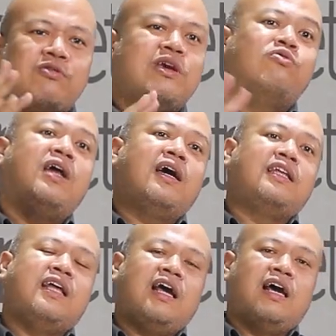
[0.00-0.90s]
jauh ya udah
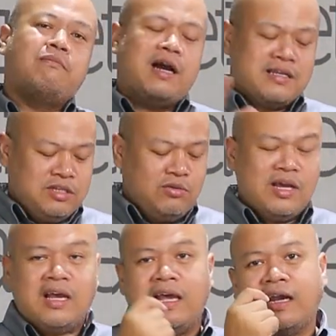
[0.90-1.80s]
kita nggak ngebahas itu
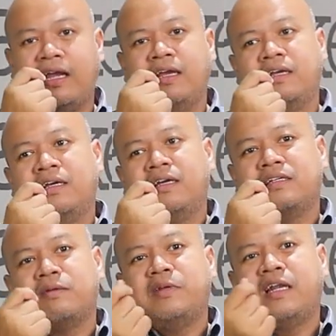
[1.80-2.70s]
gara-gara
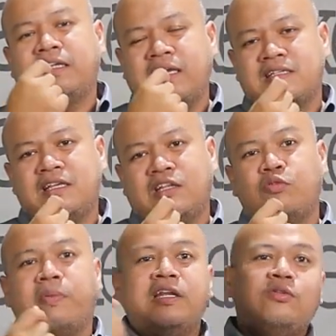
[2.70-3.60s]
sebenarnya si
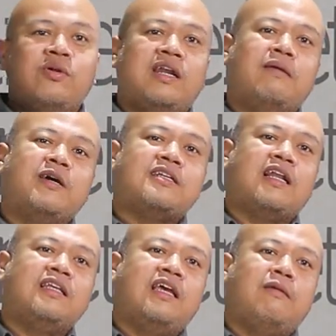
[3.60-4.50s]
tiupan itu nggak ada
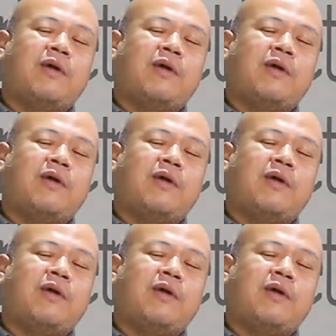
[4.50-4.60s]
masalahnya.